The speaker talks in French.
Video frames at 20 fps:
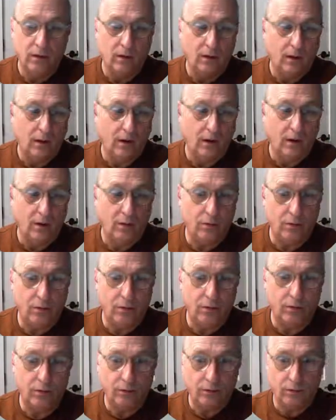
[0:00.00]

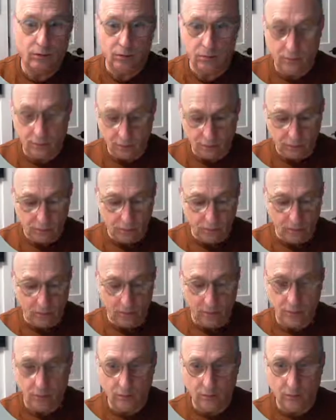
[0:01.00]
Alors, euh,
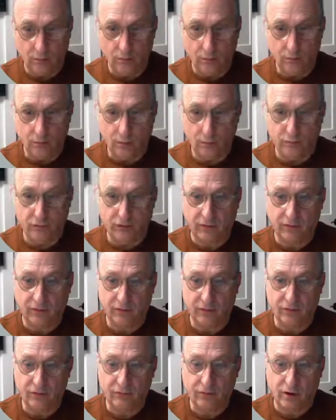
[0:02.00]

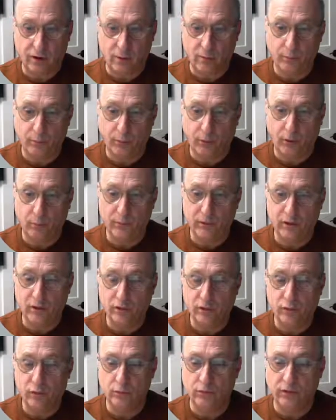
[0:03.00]
l'objectif en premier
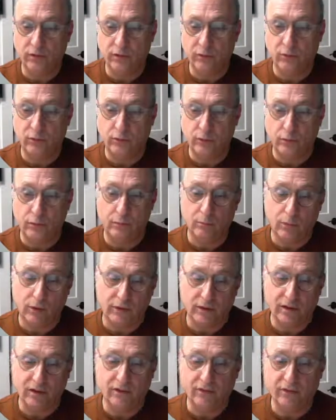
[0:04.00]
lieu est de
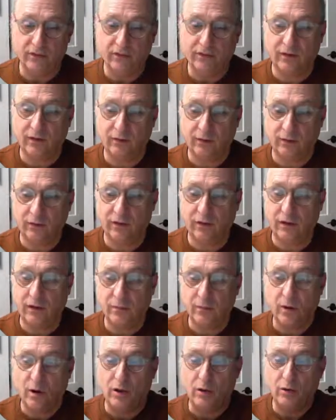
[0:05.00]
modéliser cet
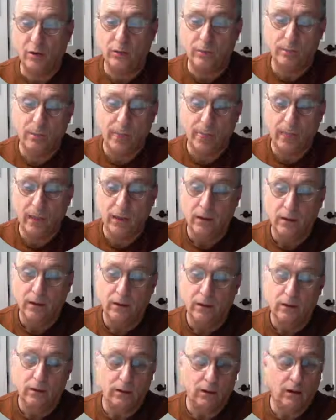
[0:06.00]
élément-là
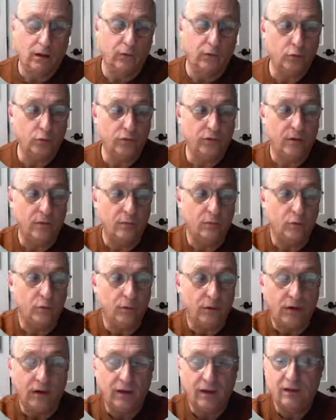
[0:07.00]
et en deuxième lieu
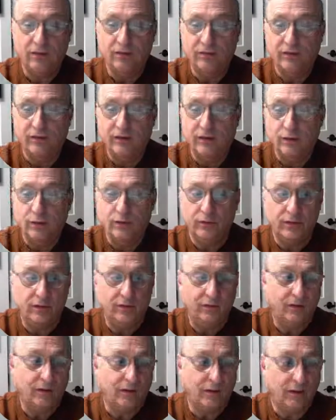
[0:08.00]
de réaliser le
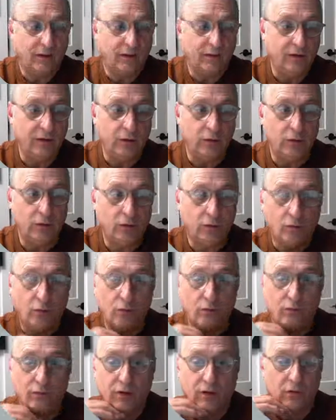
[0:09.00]
dessin technique.
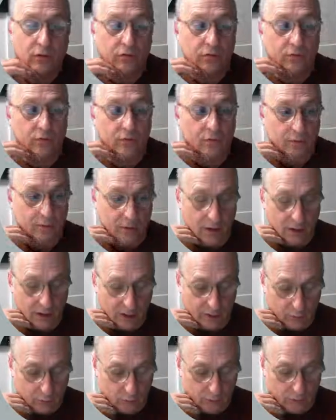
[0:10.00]
On verra ça dans
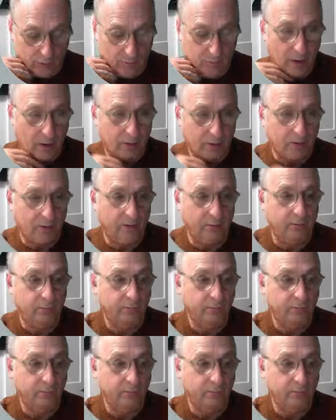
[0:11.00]
la deuxième partie.